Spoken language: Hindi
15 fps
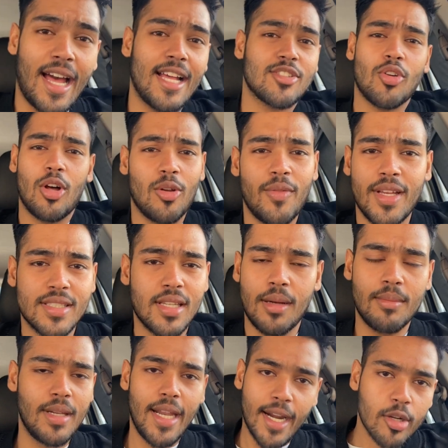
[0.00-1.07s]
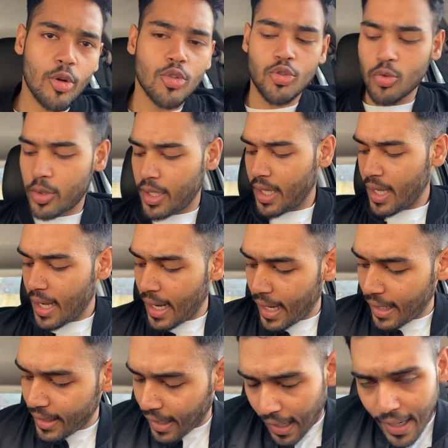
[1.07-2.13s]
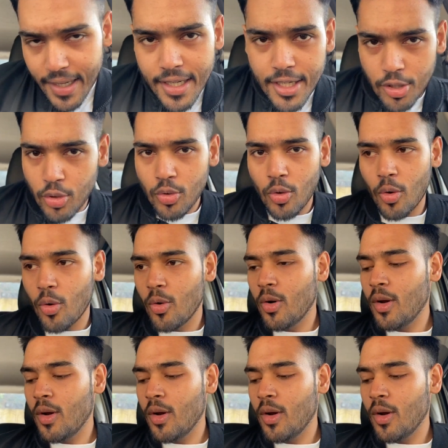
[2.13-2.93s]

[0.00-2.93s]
एज ऑलवेज हम लेट हो चुके हैं एंड आई नीड टू गो